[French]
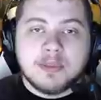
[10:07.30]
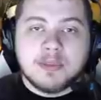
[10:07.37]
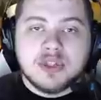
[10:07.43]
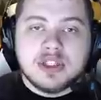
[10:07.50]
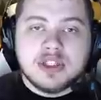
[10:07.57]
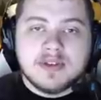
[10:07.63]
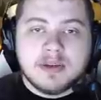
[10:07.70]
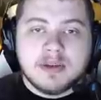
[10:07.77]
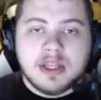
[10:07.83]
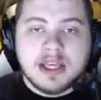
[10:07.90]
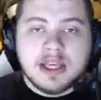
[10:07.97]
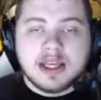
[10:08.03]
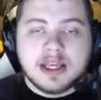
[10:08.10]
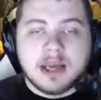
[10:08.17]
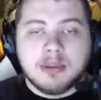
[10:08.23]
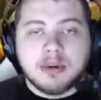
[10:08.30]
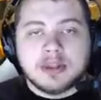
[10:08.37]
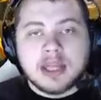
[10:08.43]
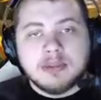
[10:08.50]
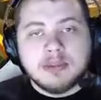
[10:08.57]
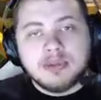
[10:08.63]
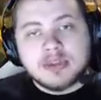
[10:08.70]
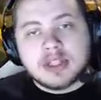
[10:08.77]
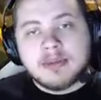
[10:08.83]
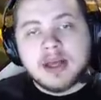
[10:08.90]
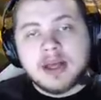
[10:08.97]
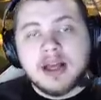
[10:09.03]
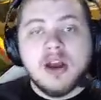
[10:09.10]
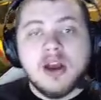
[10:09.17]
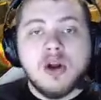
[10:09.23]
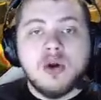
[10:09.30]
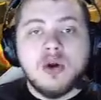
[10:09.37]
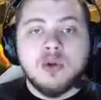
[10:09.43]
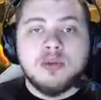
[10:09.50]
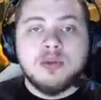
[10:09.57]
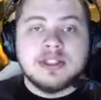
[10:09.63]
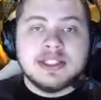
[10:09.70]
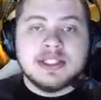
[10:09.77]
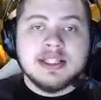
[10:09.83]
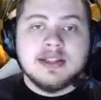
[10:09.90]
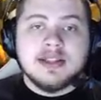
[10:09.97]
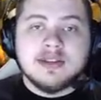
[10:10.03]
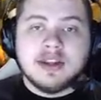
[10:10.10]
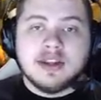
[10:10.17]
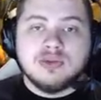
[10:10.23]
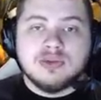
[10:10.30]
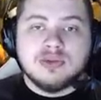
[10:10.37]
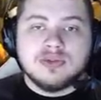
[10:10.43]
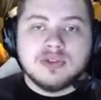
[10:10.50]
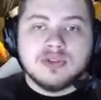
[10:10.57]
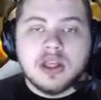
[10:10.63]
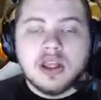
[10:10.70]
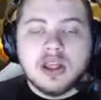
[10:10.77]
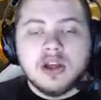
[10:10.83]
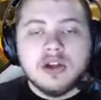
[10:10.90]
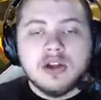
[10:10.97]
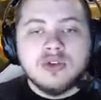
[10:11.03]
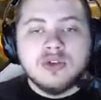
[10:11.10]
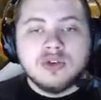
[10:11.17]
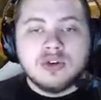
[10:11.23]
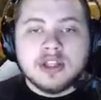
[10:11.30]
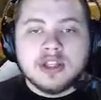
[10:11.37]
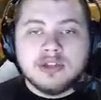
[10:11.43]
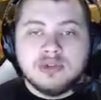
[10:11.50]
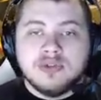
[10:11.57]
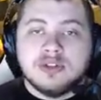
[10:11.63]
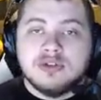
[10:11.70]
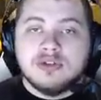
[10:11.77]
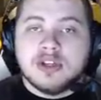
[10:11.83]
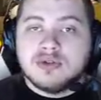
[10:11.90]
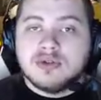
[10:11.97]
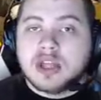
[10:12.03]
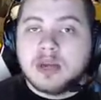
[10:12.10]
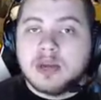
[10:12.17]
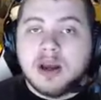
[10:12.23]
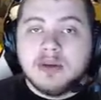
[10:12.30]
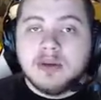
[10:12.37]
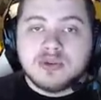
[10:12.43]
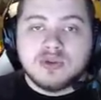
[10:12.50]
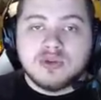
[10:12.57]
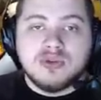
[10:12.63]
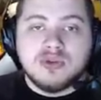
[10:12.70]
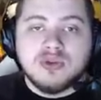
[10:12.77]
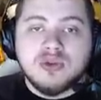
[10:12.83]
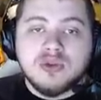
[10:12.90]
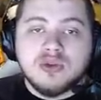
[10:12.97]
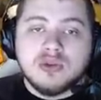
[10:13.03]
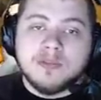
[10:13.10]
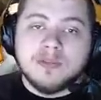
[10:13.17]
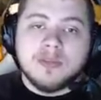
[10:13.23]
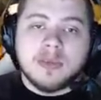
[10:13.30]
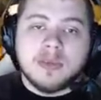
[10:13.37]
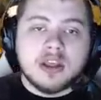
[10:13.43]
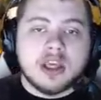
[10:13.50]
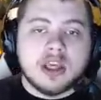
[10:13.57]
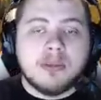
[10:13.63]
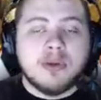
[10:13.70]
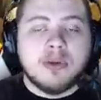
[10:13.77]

à un petit familier qui apporte un peu de kama, le petit tatouf. Donc le tatouf est une astuce kama, puisque du coup, il